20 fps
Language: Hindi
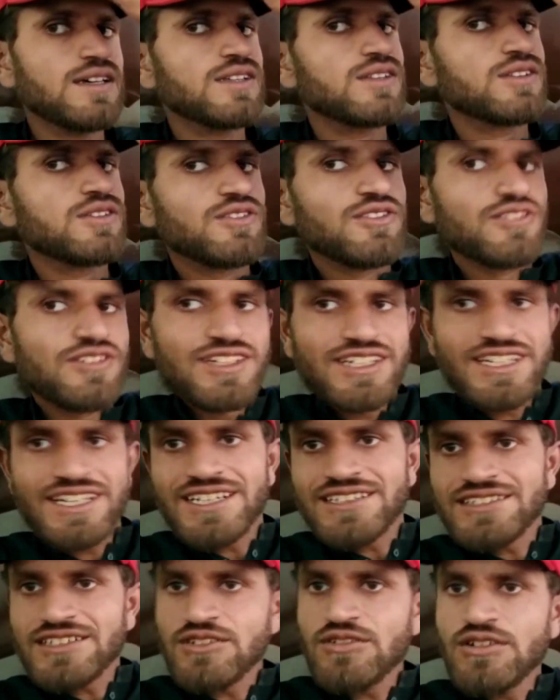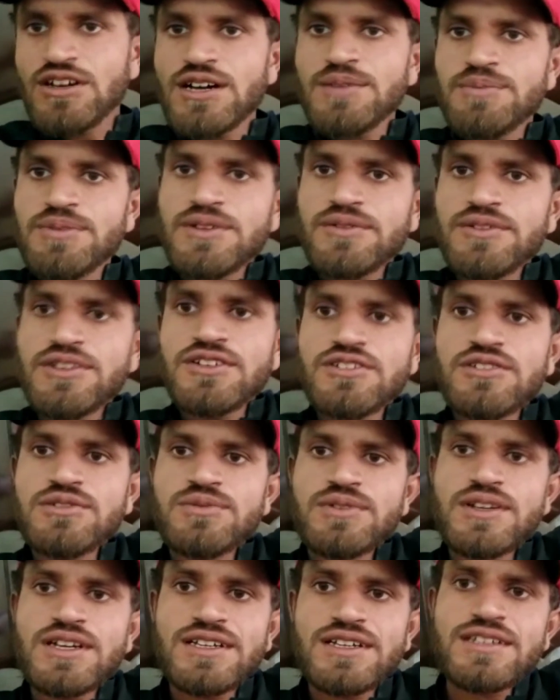तो उन्होंने कहा चलो आप एक वीडियोस
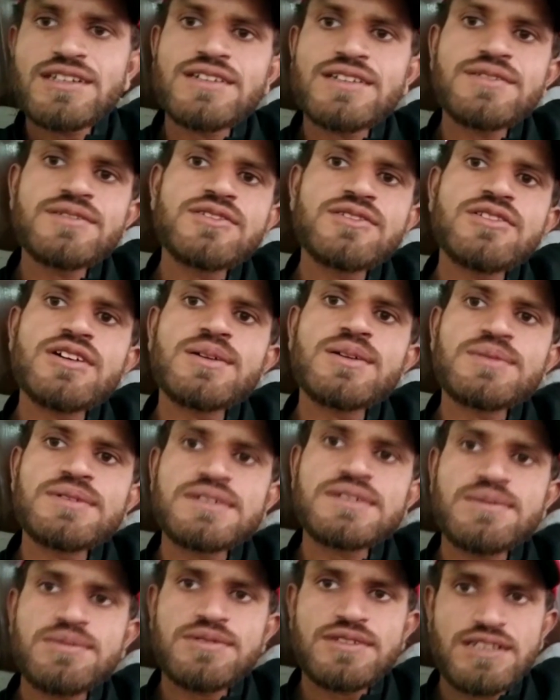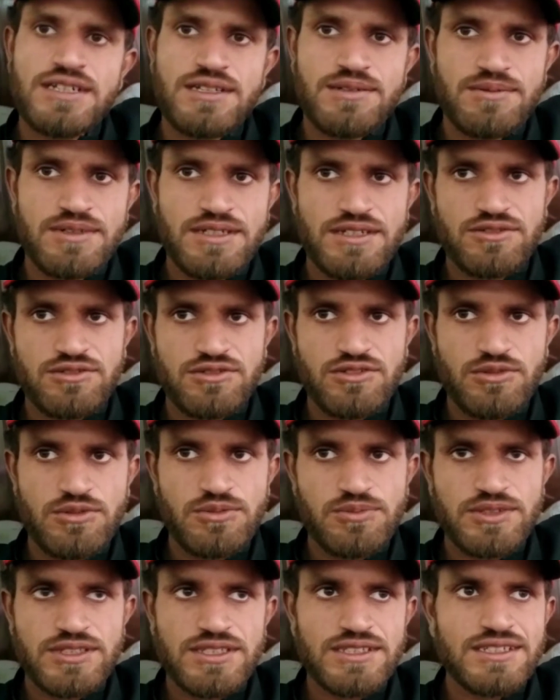बना दें जो आपके सब्सक्राइबर हैं उनको भी
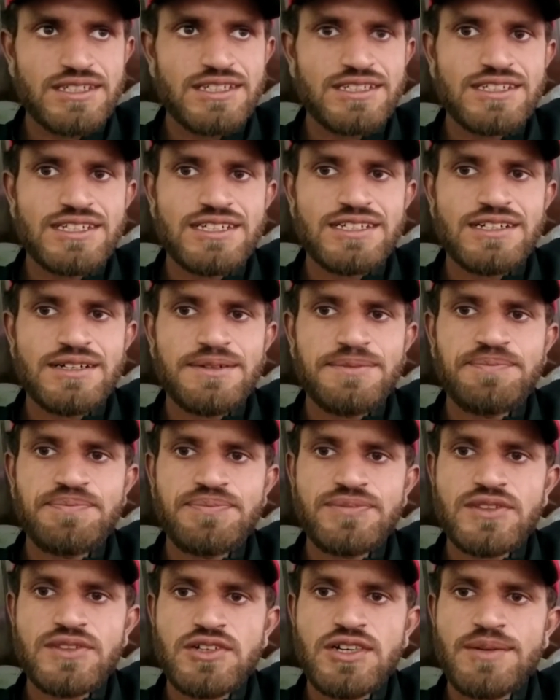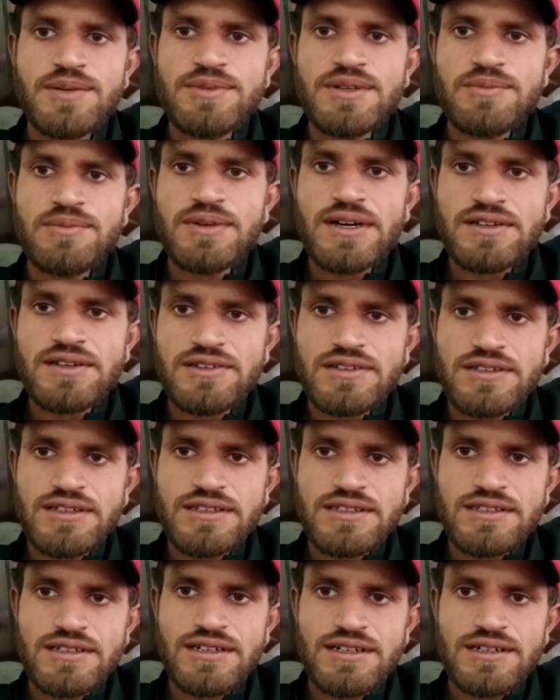पता चल जाएगा तो आपने
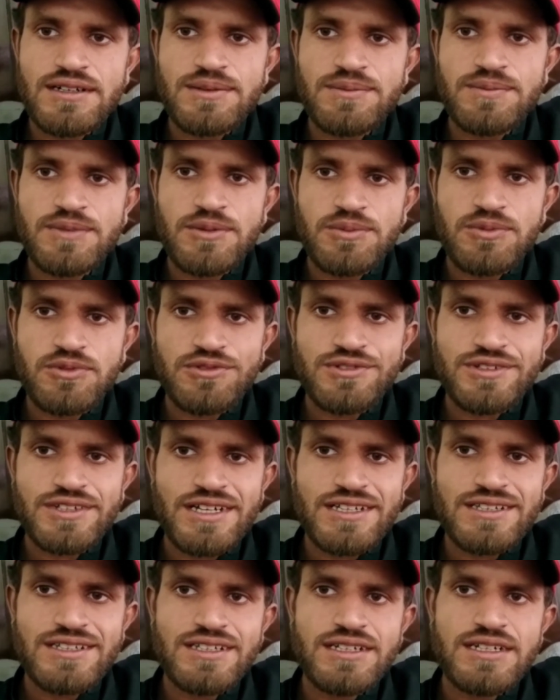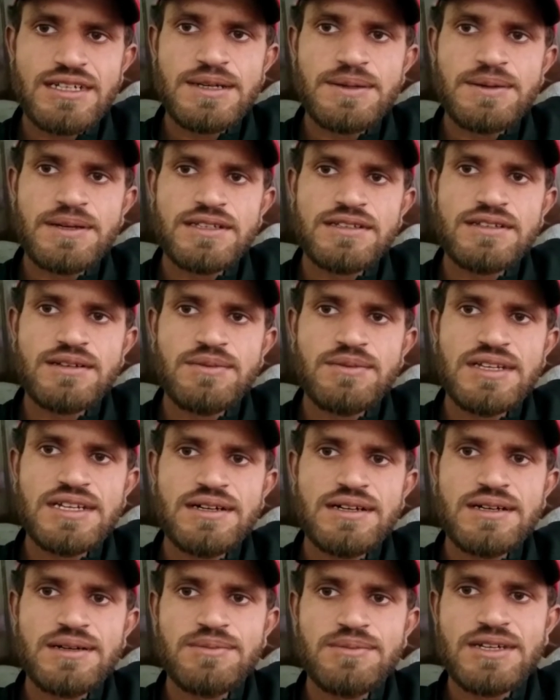भाई का भरपूर साथ देना है असल में
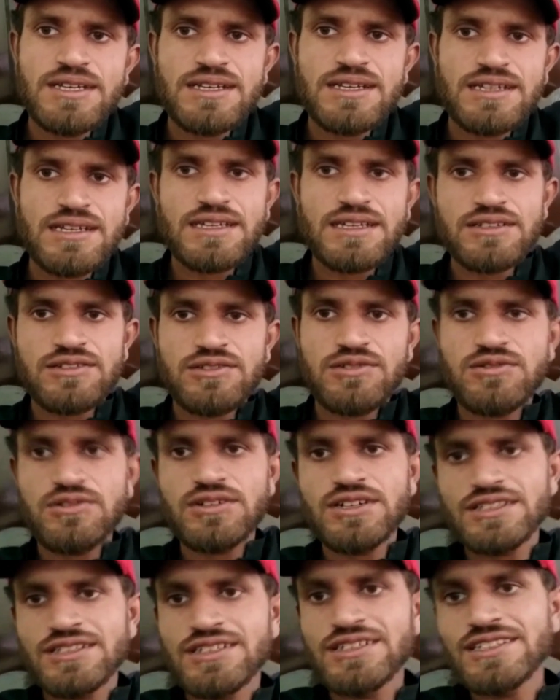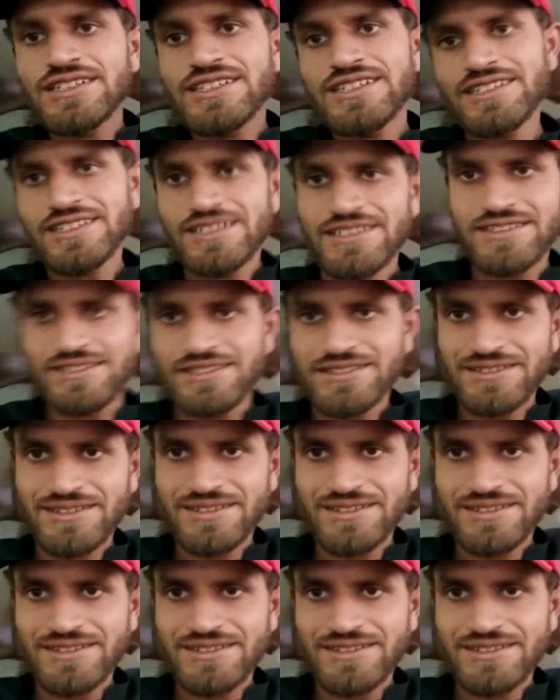ना मैंने शुरू कर दी थी क्रिकेट